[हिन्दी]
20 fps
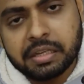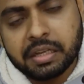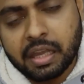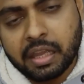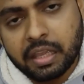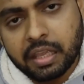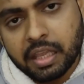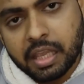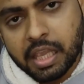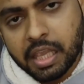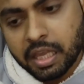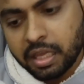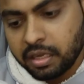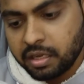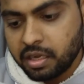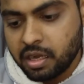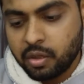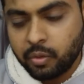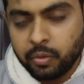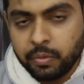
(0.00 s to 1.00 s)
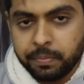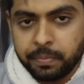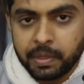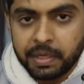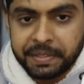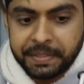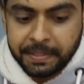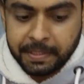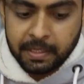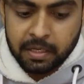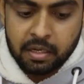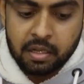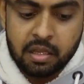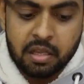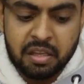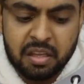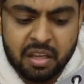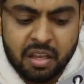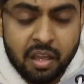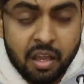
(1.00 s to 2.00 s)
ना एयर ना कोई
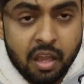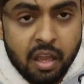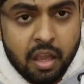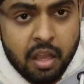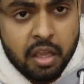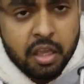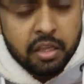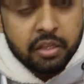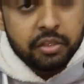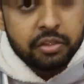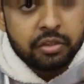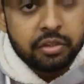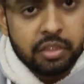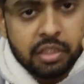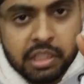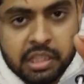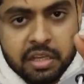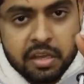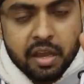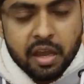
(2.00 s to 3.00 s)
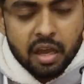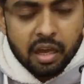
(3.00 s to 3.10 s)
पार्टिकल इतनी